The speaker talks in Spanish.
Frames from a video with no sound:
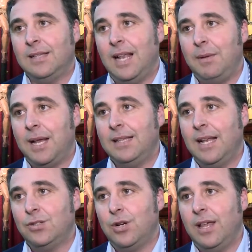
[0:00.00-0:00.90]
de la Virgen
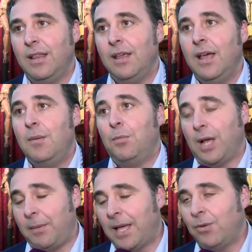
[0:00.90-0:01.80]
de la Soledad
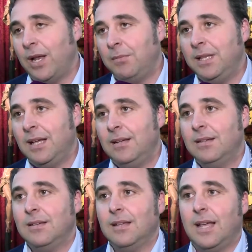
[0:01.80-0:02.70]
porque había aquí una ermita
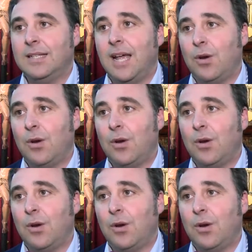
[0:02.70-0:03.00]
que se